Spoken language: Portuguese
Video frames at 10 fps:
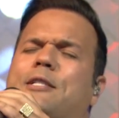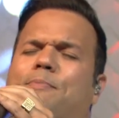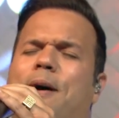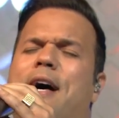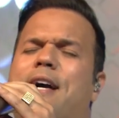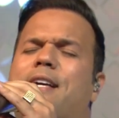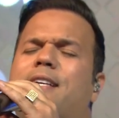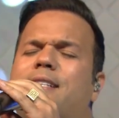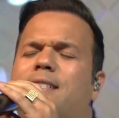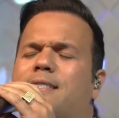pais.
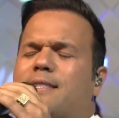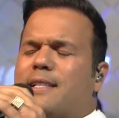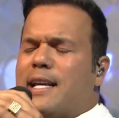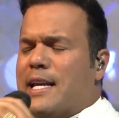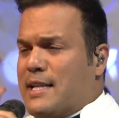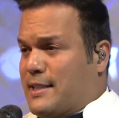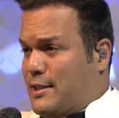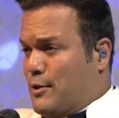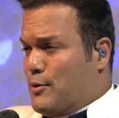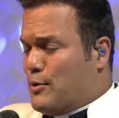
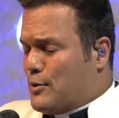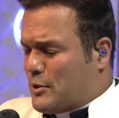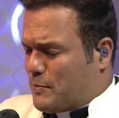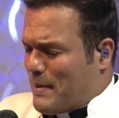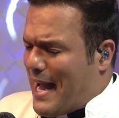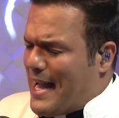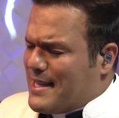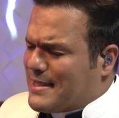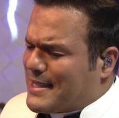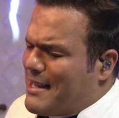Se os
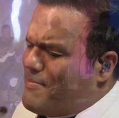pais